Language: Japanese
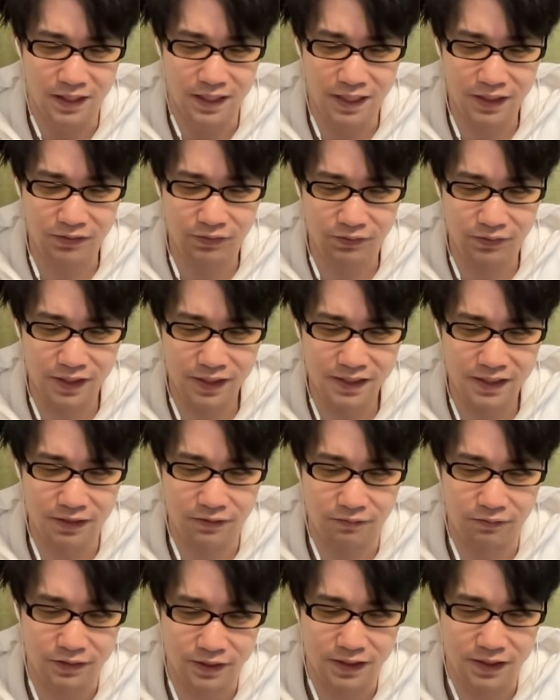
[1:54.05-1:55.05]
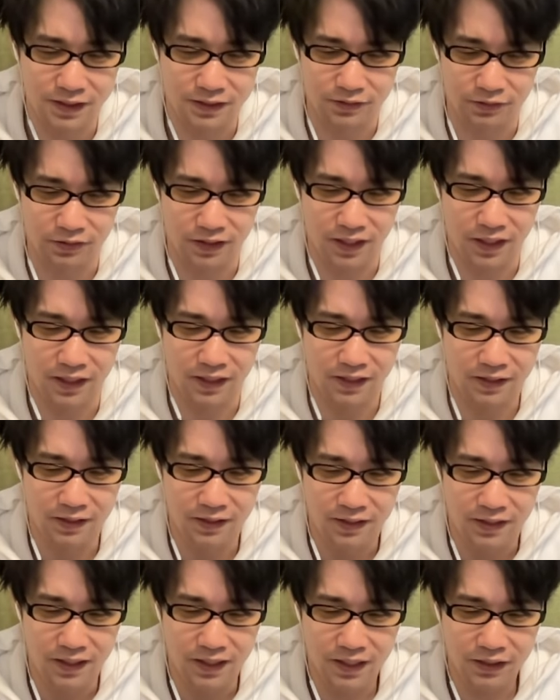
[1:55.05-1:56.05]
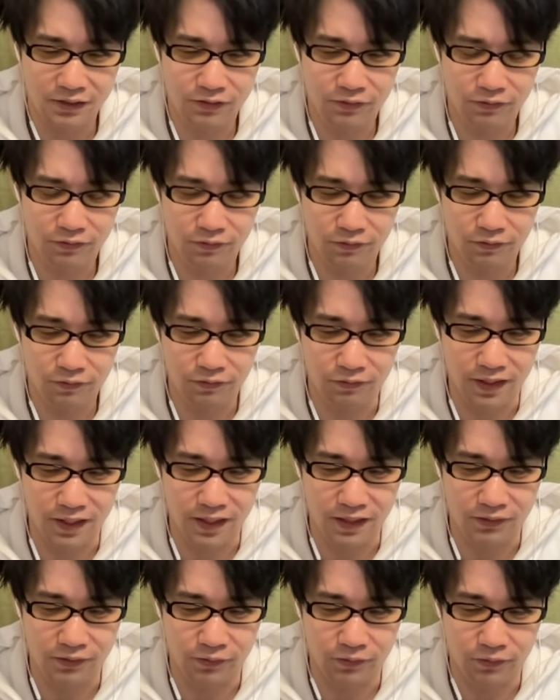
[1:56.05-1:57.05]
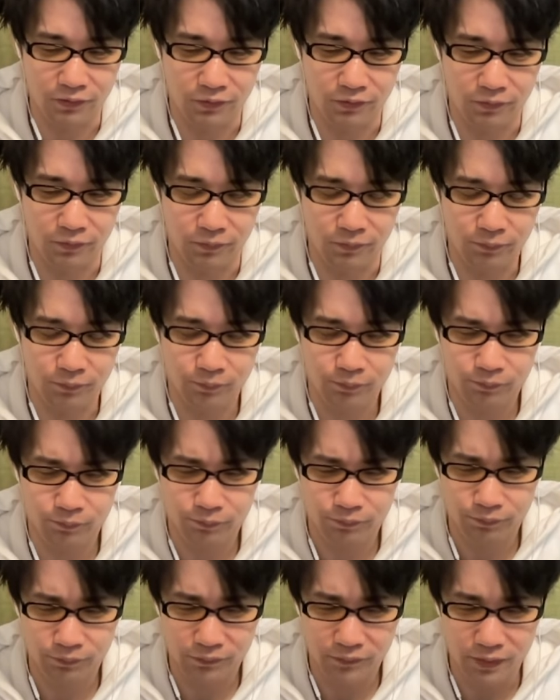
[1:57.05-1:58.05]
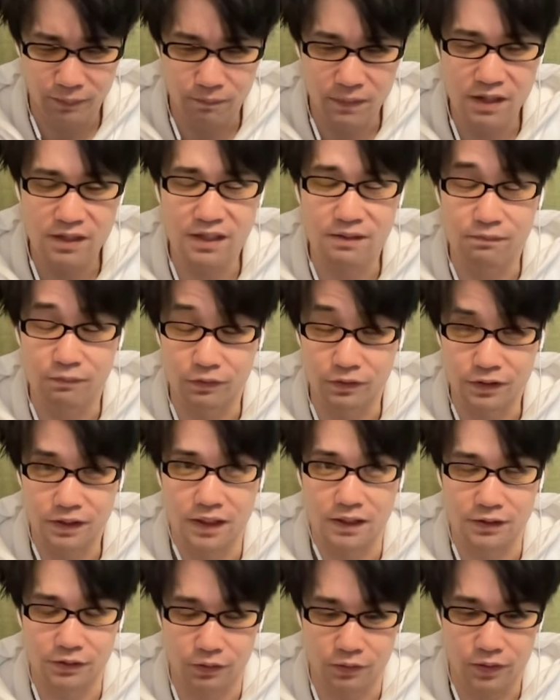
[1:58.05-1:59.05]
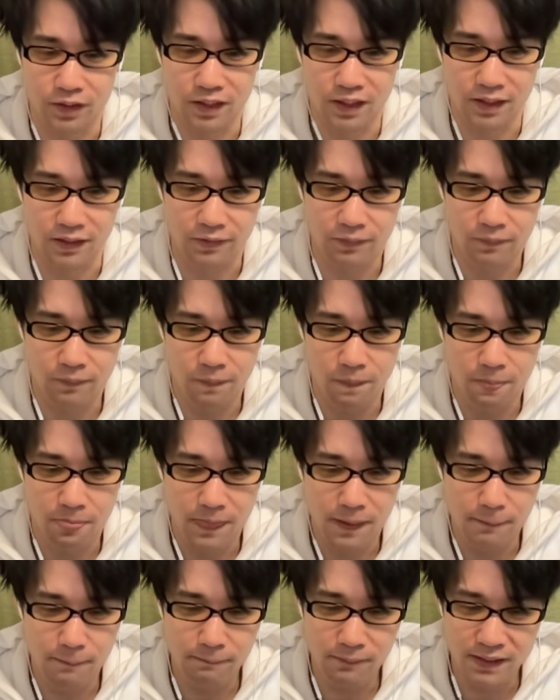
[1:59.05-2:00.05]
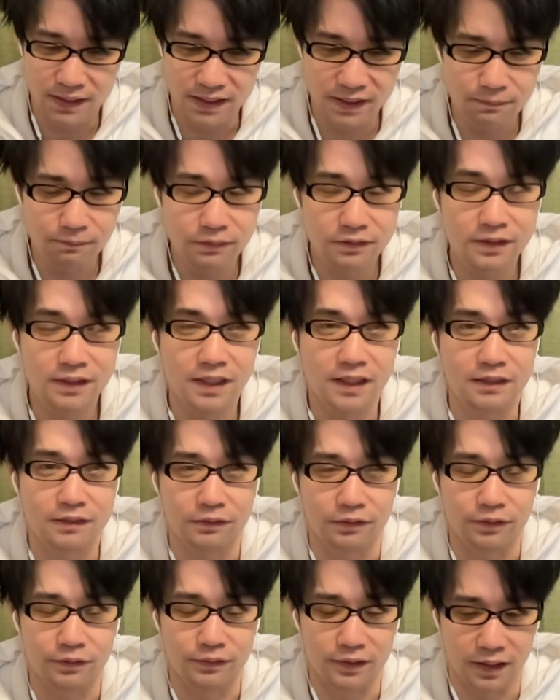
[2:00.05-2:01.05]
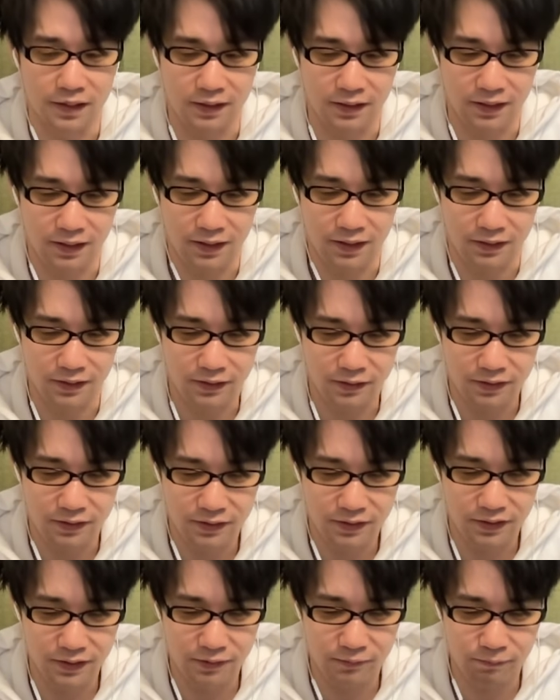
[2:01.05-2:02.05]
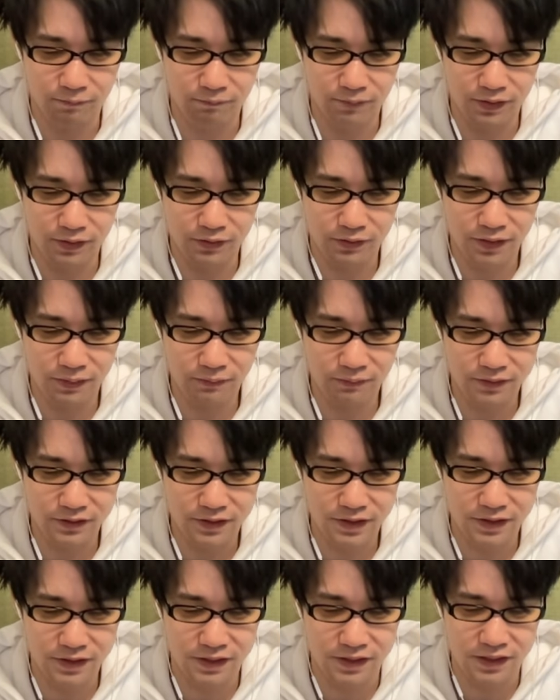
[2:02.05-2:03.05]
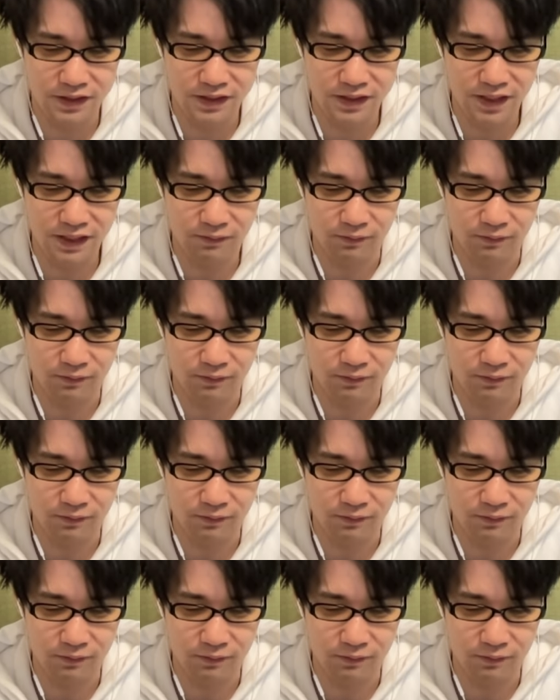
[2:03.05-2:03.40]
あと、ネテロも好きなんですよ。はい。あとはあのメレンも好きなんですよはい、まあ、全部好きなんですよね言うたらはい、まあ、でも新キャラも